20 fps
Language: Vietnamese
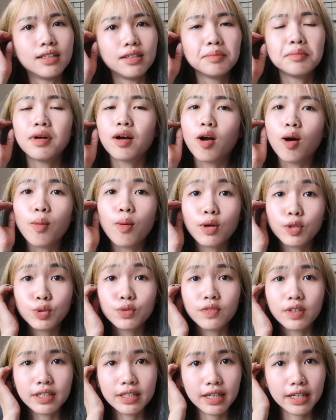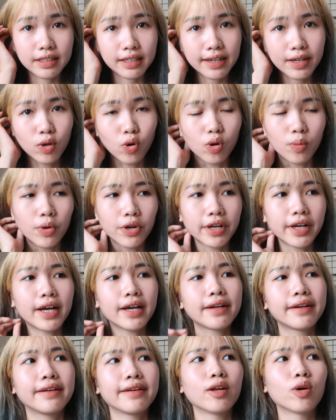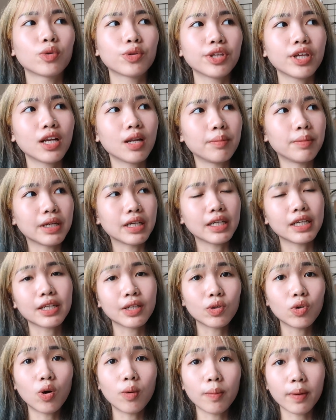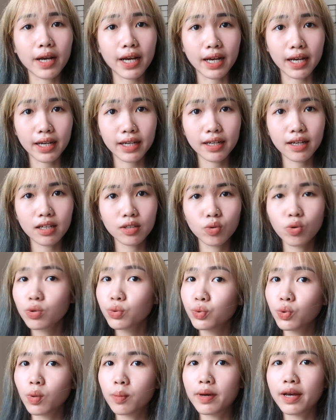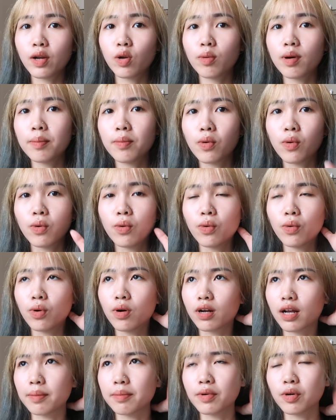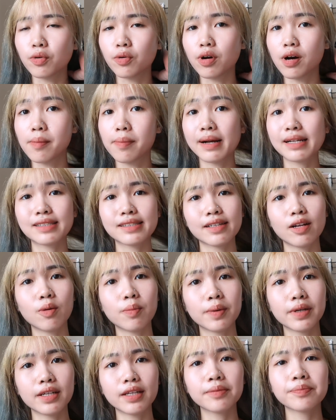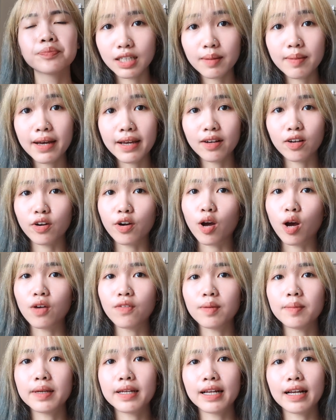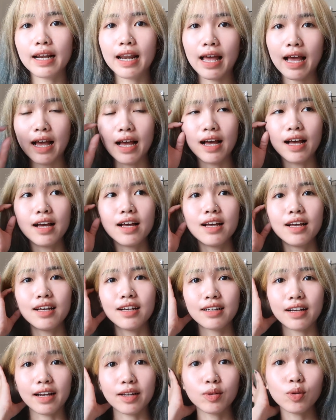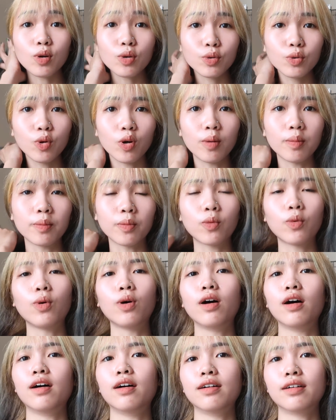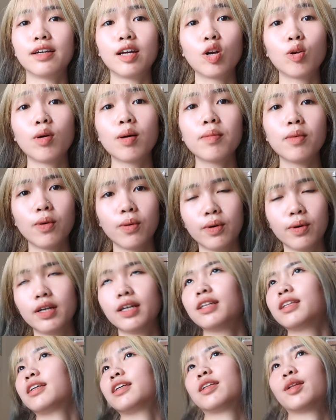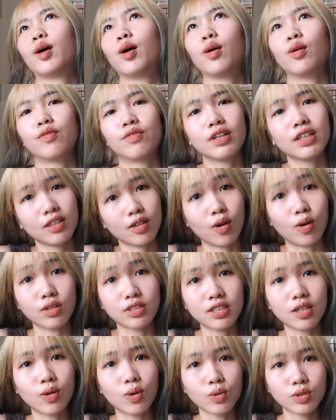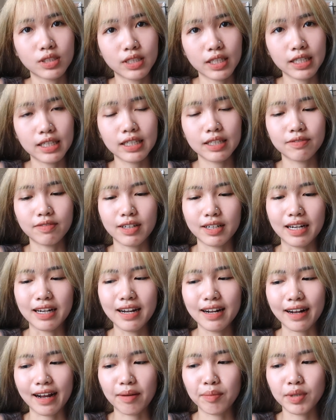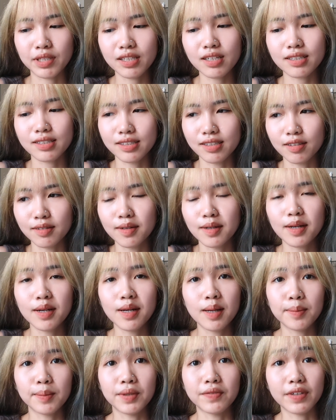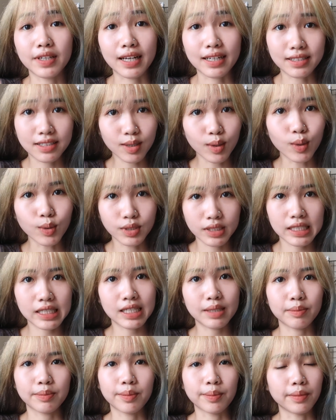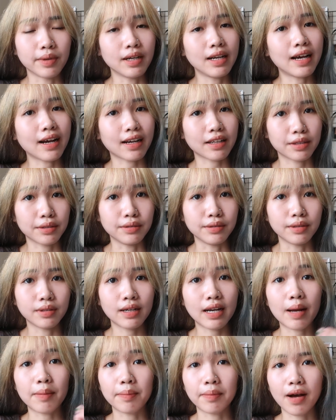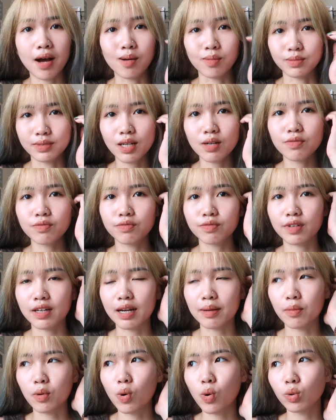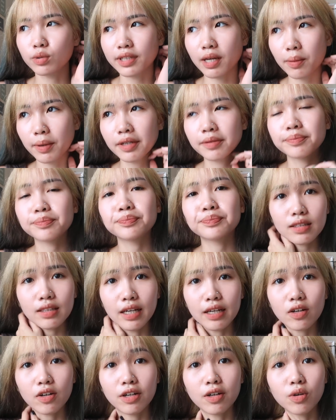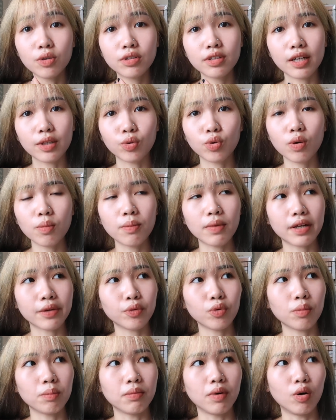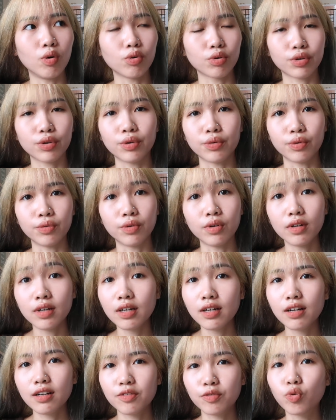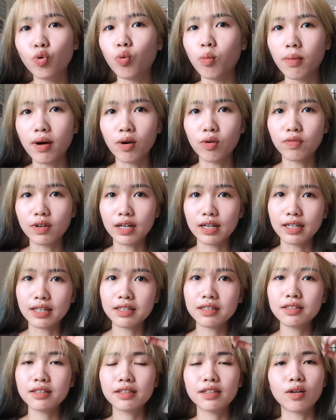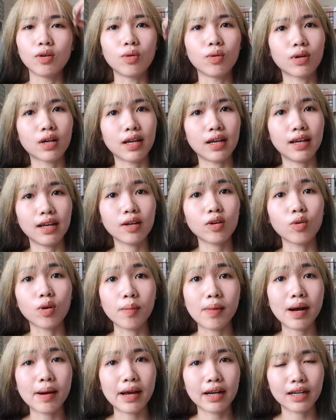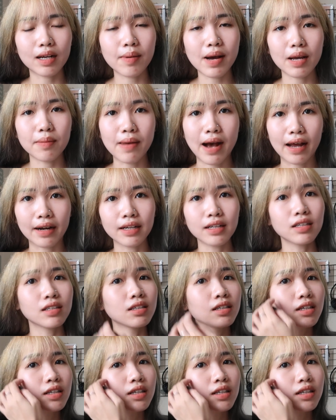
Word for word: nhưng mà có một chút vấn đề thay đổi mọi người ạ Đầu tiên là mình định nhuộm cái ờ, thuốc nhuộm Hello Bubble Cái màu ờ, pastel pink ấy Thì các bạn còn nói với mình là Cái thuốc nhuộm của Hello Bubble ấy Thì nó vẫn có trợ oxy Và đấy là cái mình rất là sợ bởi vì cái trợ oxy mới là cái thứ làm hỏng tóc và làm khô tóc ấy đấy có đâu những cái thuốc mà nhuộm màu kiểu phủ màu vật lý như kiểu cái của các bạn các bạn bán ấy